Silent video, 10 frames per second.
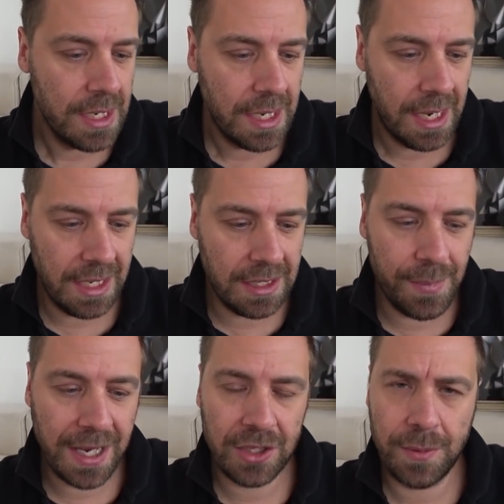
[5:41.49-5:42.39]
eh, del
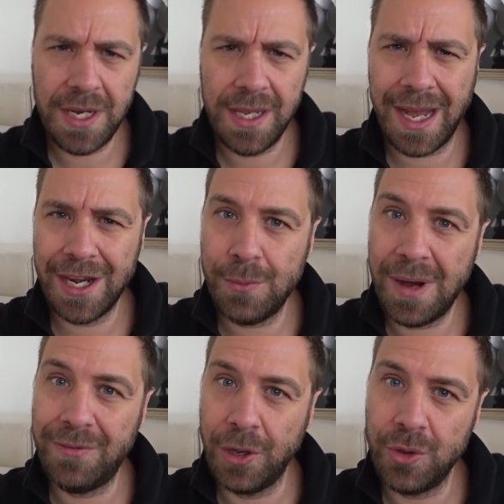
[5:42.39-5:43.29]
mercato americano, ma
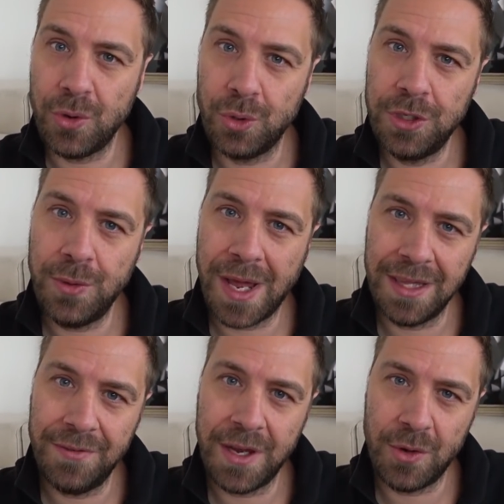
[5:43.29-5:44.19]
vogliono continuare ad
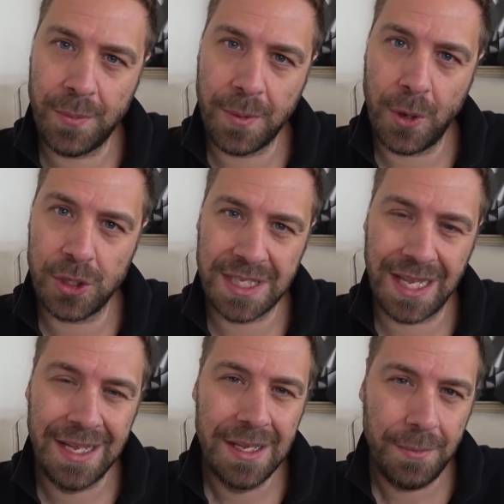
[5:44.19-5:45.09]
avere una proposta
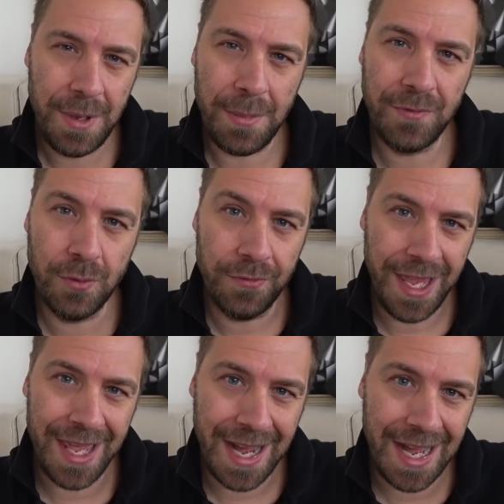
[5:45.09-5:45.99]
BMW
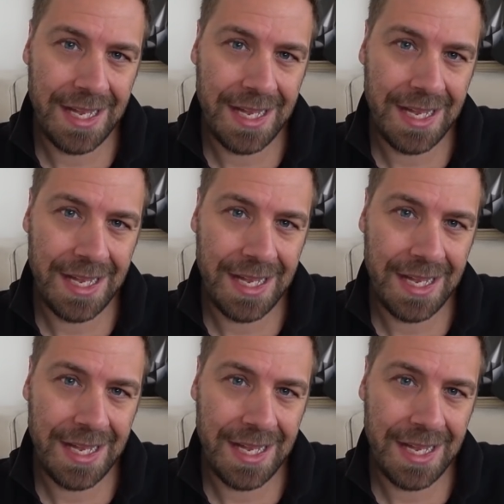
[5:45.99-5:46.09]
vera,